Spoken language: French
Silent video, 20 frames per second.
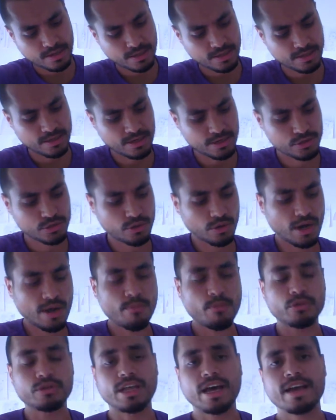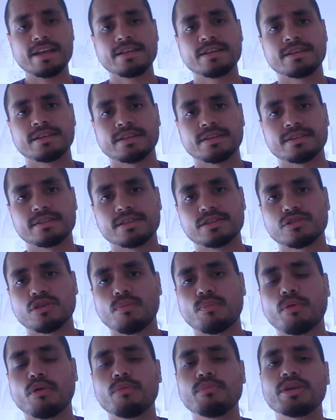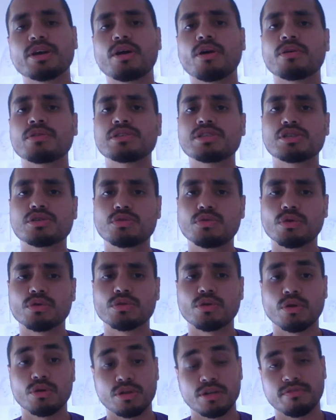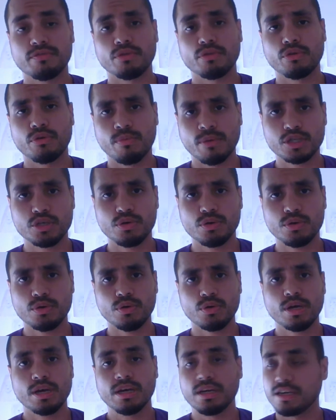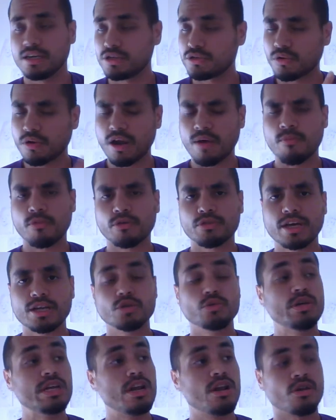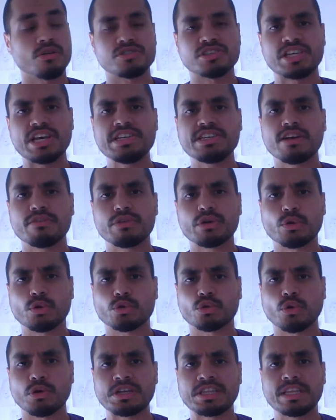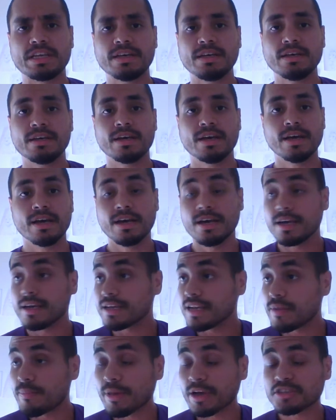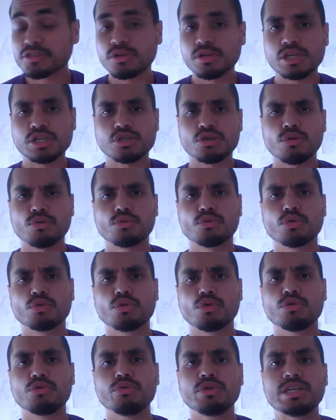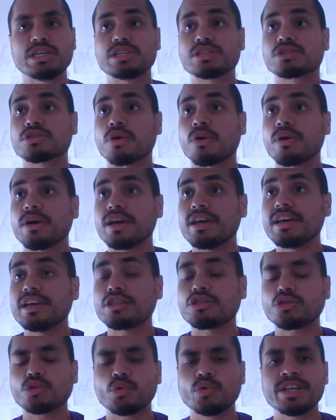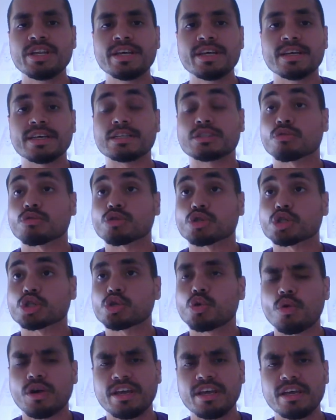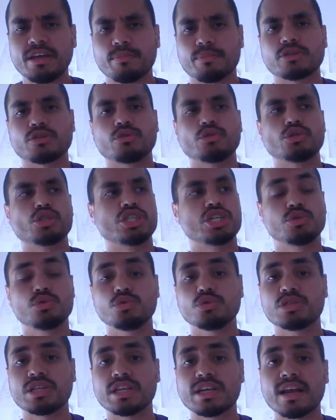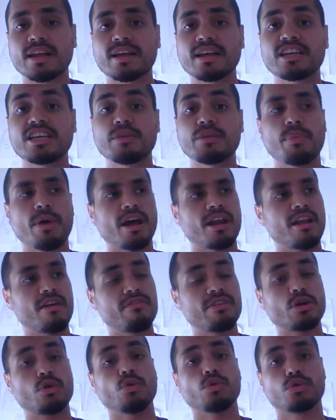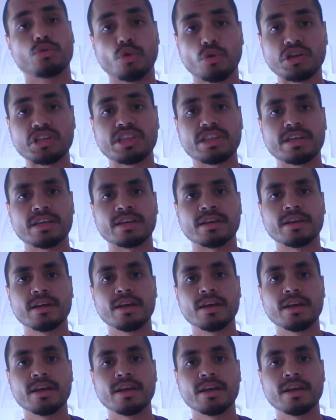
il est sur la montagne, c'est son premier grand discours dans le livre de Matthieu, il est sur la montagne où il enseigne avec autorité. Les personnes qui sont autour de lui, ils sont étonnés, ils sont choqués, parce que Jésus, c'est quelqu'un qui parle avec autorité.